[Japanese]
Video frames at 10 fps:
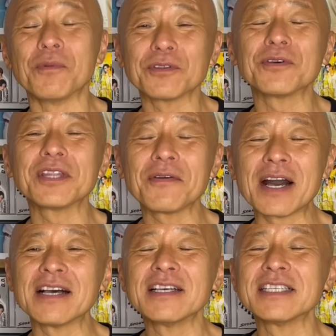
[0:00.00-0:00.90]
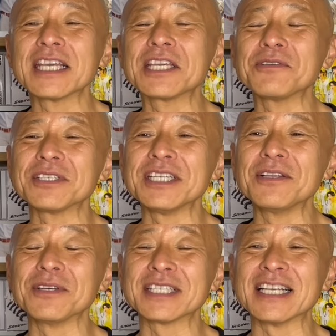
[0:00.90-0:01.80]
冒頭では、関口
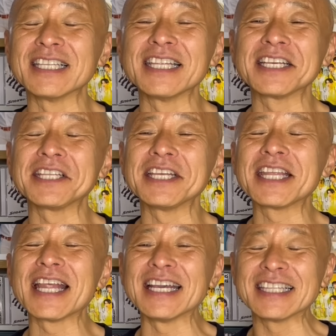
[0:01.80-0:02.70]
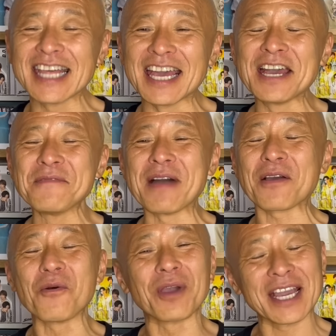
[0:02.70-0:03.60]
博さんに出てきていただいて、まあ
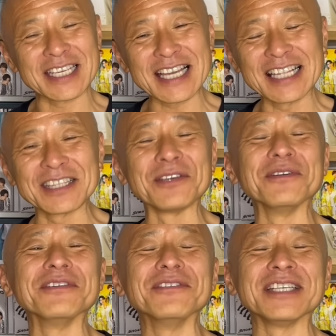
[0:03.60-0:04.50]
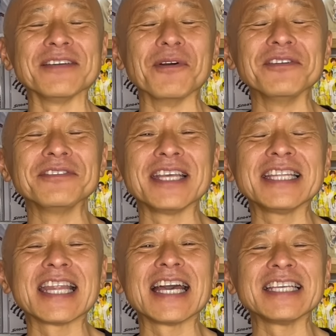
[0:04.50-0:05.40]
後継者っていうふうにも言ってい
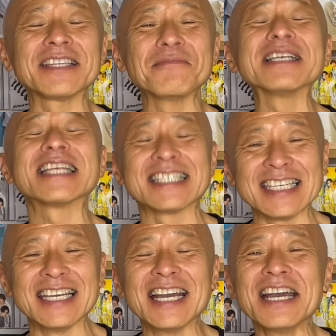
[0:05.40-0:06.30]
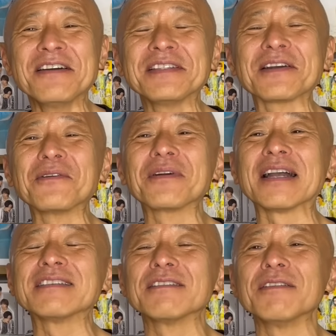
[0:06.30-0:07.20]
ただきましたし、って今
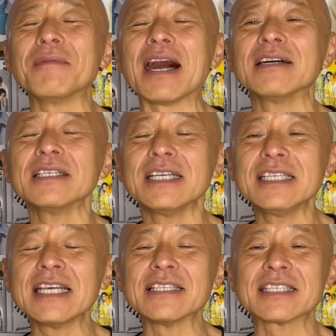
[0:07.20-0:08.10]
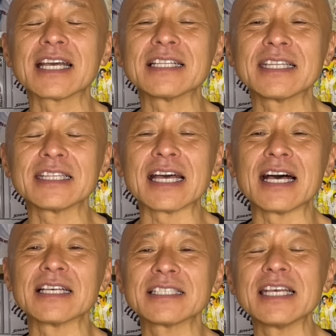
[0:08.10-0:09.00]
回そのまあ、以前使って
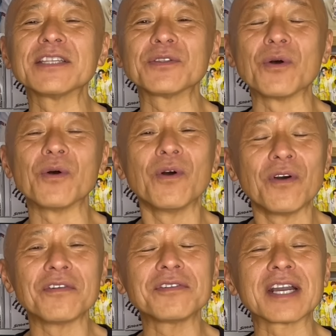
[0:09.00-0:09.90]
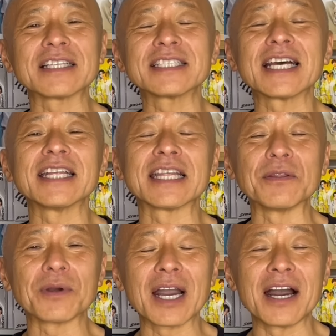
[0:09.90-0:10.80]
たセットを復活された
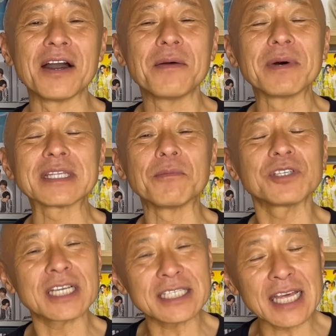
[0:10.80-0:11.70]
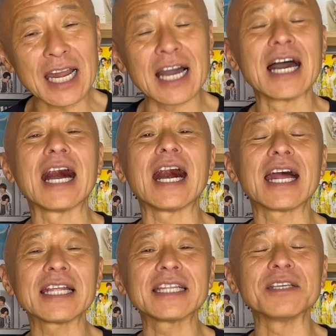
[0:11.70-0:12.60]
のか、またもしかしたら
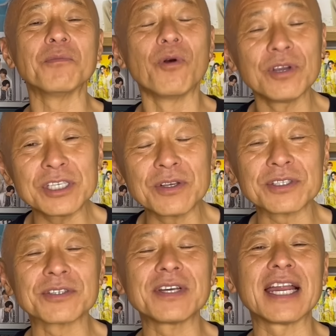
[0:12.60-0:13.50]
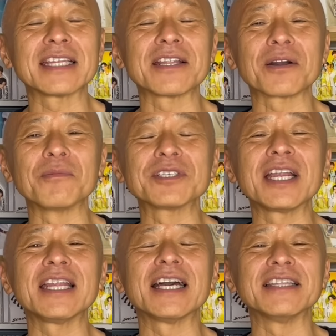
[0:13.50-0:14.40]
新たにもう一度作られたのかもし
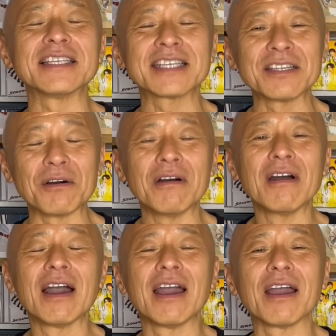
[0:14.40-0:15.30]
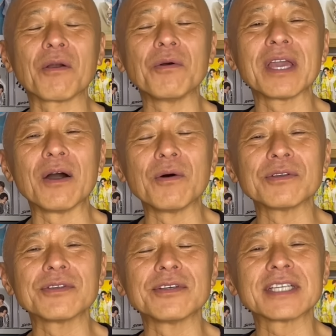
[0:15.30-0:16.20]
れないんですけど、えー、今夜放
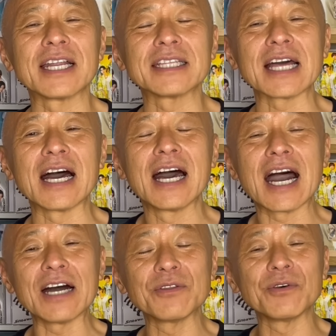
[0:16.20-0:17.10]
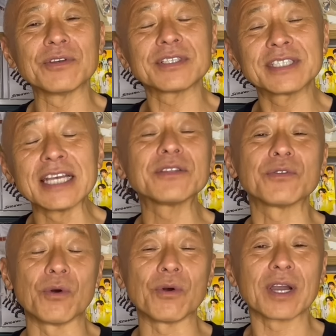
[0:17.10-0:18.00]
送されたあの
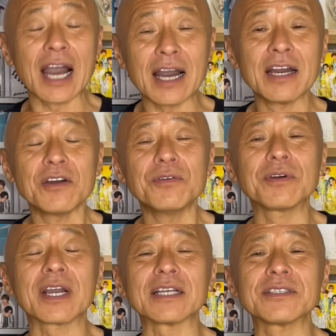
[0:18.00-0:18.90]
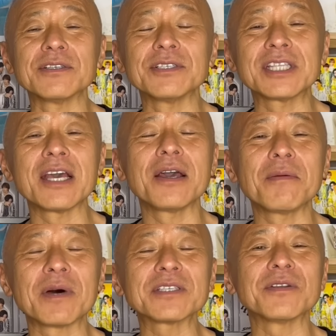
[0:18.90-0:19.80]
セットが復活して
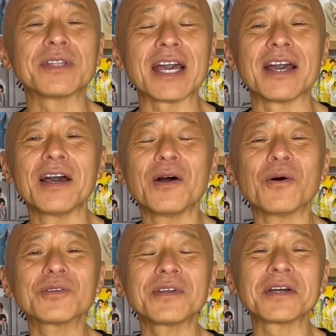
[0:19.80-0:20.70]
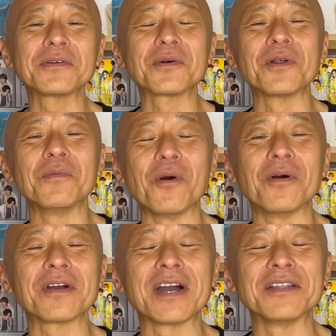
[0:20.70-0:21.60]
ますので、おそらくこれ
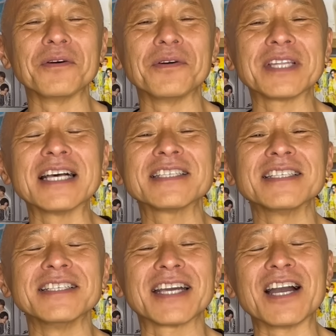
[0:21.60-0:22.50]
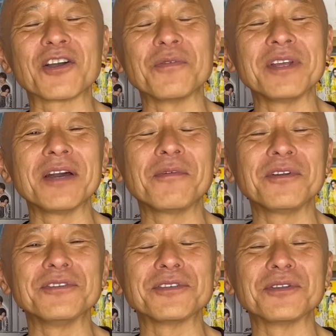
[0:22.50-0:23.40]
もあのダンス完
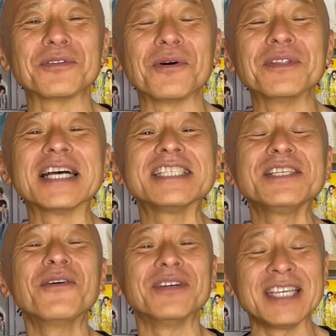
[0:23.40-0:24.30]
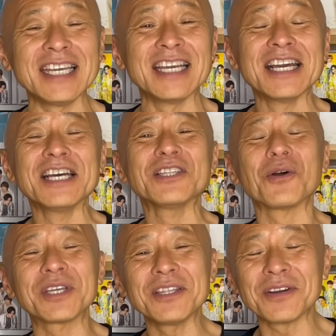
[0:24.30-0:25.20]
コピレボリューションと同じように、
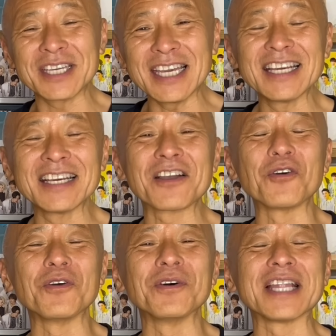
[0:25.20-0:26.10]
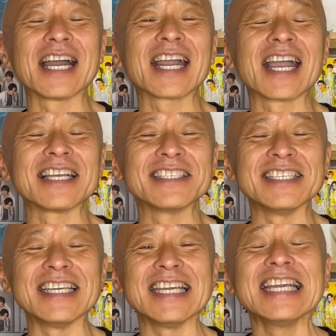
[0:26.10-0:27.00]
時々この何ヶ月
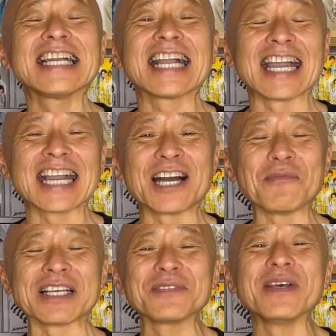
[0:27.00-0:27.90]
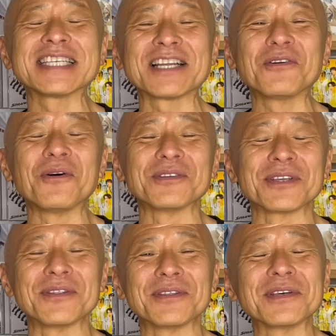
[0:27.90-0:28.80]
に1回か、まあスペシャル放
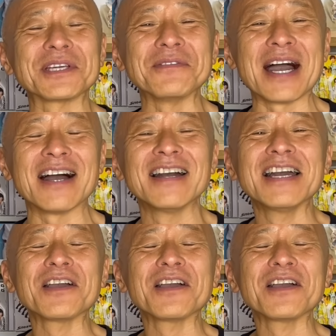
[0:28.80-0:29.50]
送の時は、